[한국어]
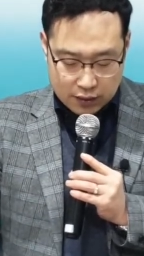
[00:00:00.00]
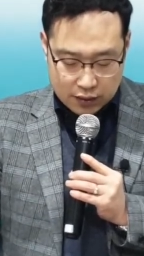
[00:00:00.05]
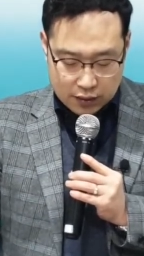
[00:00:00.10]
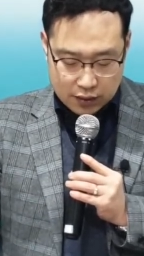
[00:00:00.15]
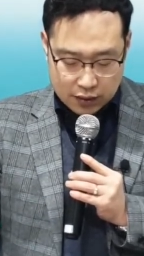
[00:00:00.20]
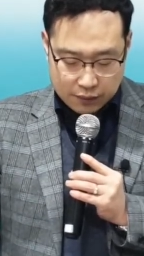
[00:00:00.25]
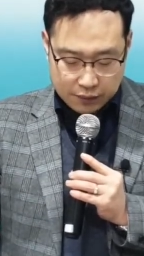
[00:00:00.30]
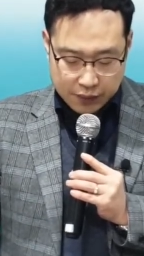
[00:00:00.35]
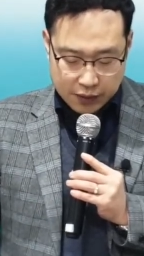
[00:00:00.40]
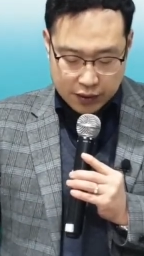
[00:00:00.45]

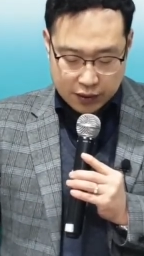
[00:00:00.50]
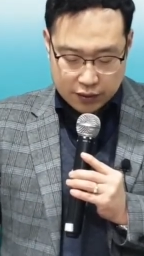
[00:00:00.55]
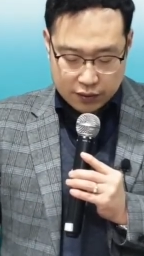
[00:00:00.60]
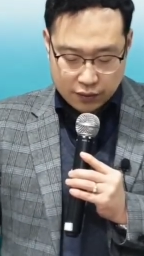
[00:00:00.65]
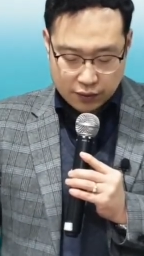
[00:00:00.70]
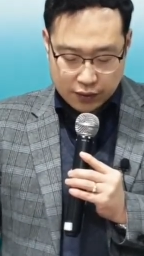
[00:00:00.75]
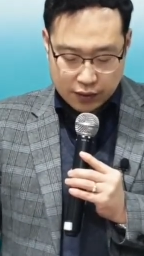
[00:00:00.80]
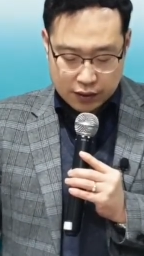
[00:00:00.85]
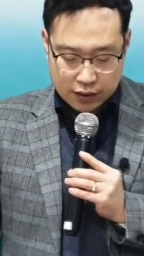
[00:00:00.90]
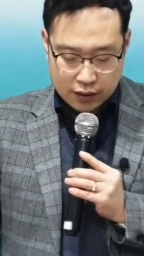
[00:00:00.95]
슬피
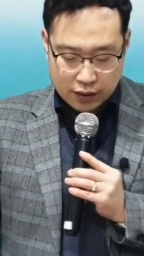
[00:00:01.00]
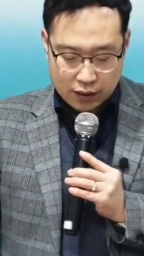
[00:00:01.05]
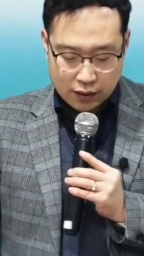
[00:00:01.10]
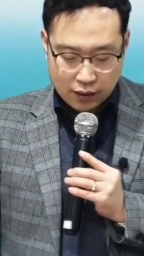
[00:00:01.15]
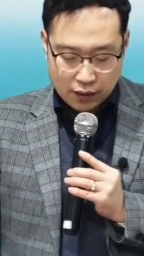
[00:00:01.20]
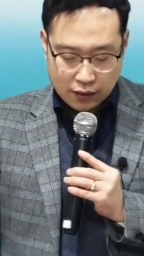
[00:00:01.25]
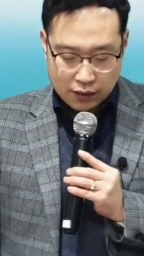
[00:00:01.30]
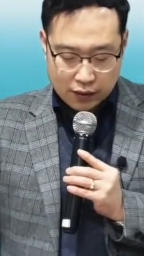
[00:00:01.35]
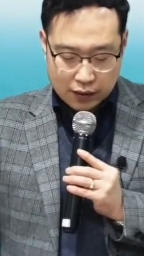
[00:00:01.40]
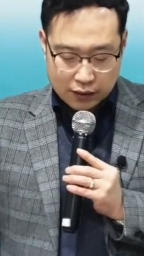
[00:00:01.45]

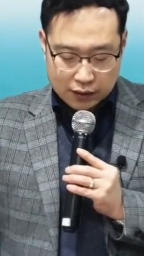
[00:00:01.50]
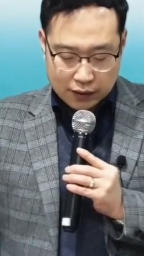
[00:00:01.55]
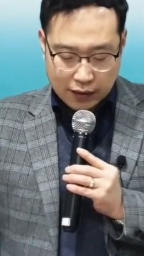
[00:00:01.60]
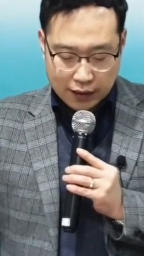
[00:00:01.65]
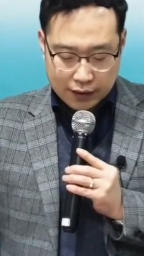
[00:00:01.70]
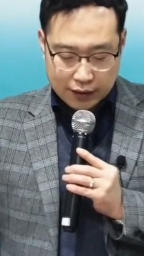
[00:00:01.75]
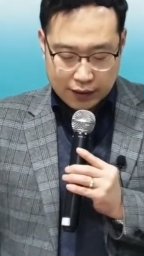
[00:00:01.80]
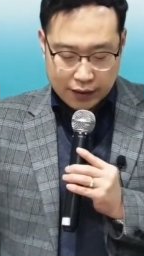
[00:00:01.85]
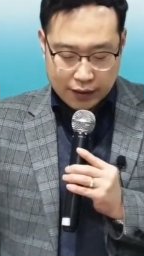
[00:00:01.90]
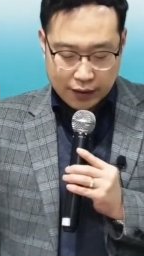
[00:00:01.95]
소리질러
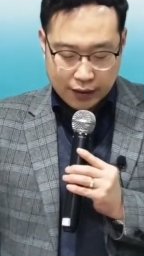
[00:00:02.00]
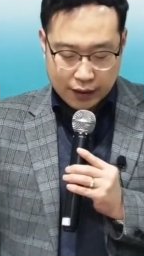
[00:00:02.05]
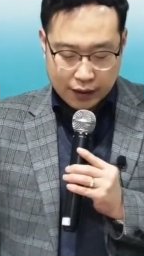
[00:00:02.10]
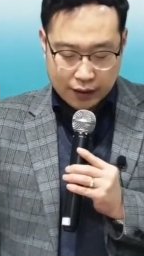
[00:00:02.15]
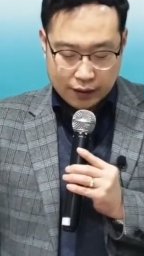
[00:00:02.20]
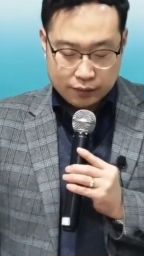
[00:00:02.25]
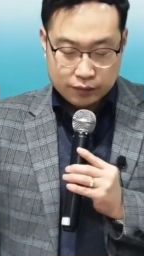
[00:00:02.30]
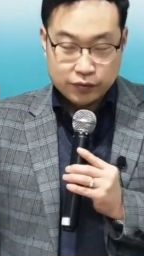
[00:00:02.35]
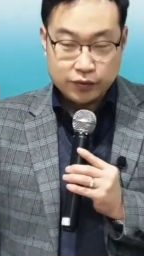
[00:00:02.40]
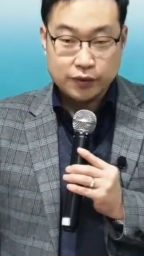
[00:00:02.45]

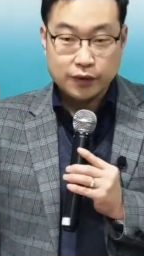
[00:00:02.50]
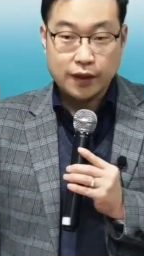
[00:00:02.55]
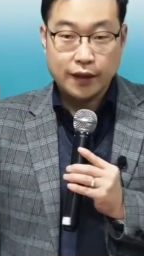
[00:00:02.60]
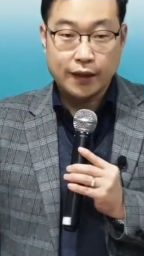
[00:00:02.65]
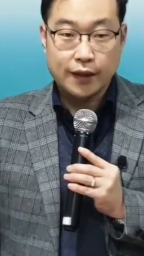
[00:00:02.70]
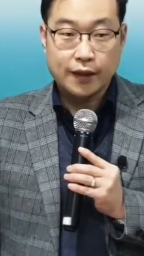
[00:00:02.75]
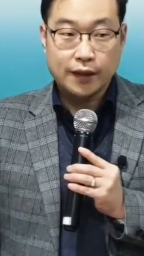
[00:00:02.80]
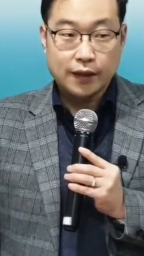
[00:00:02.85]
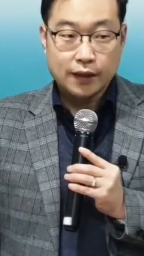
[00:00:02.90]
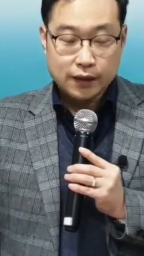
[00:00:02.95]
다니엘에게
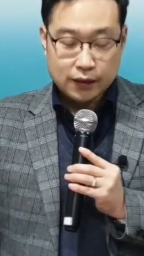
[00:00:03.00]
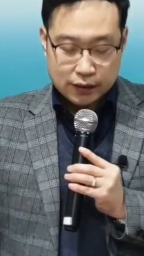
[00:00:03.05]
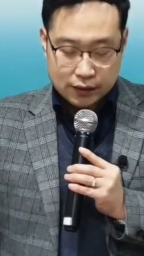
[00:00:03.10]
묻되